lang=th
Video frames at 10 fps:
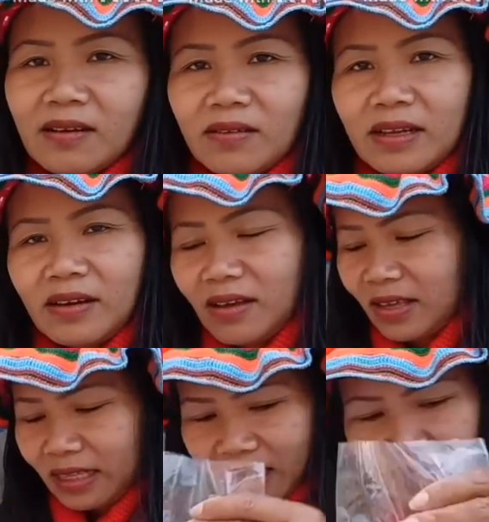เอาแล้วก็
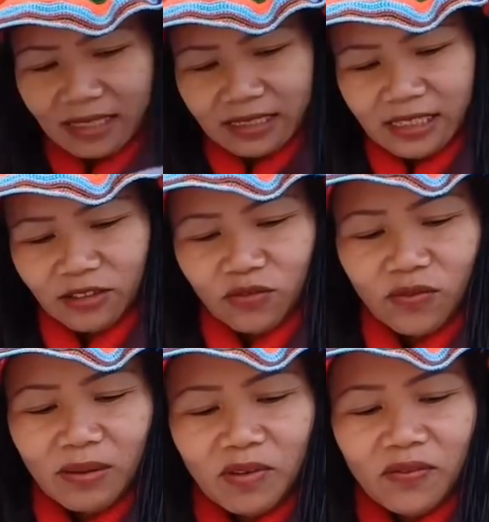เฮียตากระจัดใส่ถุง
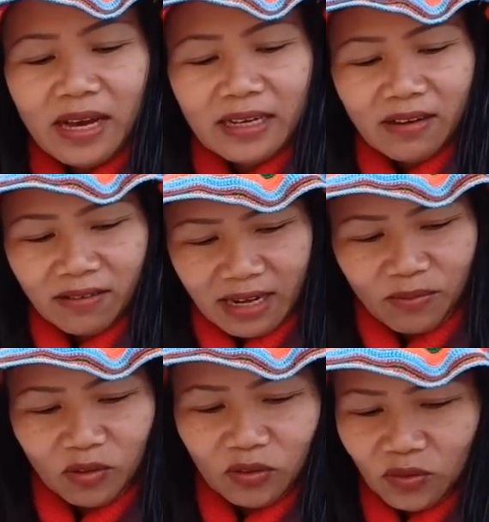ไว้เมื่อวานเนาะ ได้
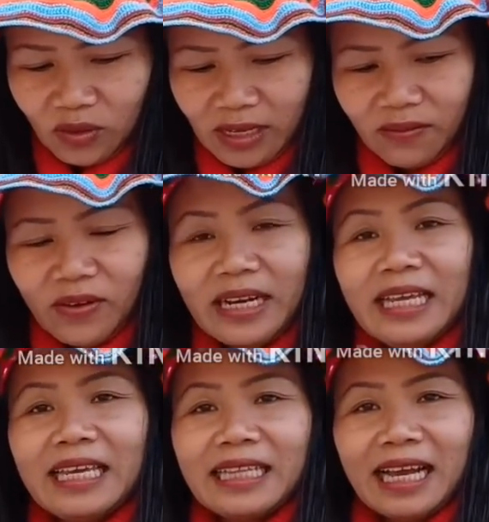หมดทุกคนนะ วันนี้
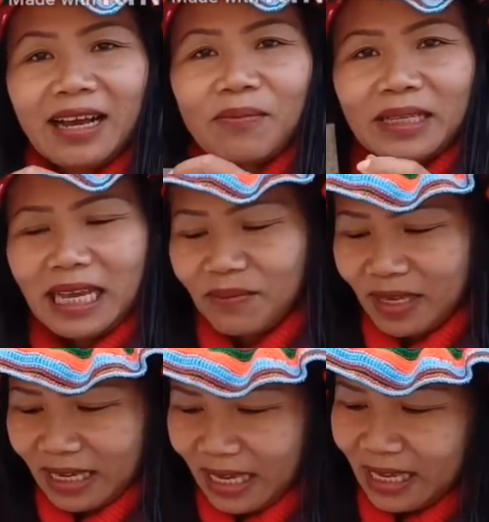เฮียตาก็มาทำ
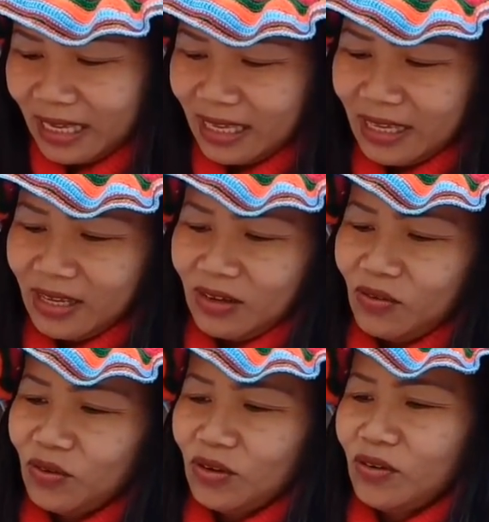อย่างนี้
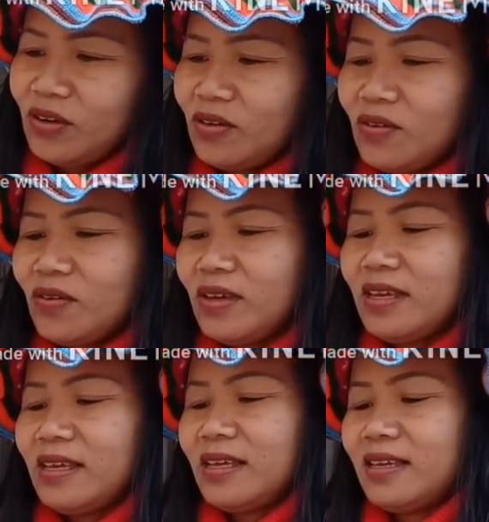คุณน้อยน้อย
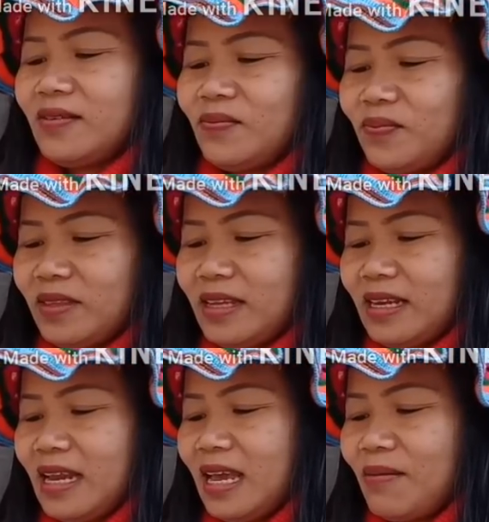
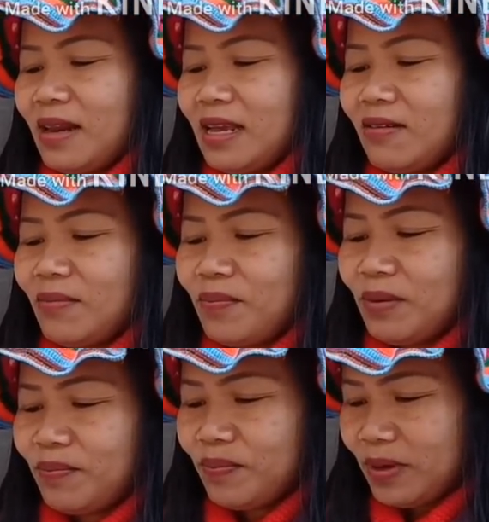ได้มาแล้วก็ปึ๊บ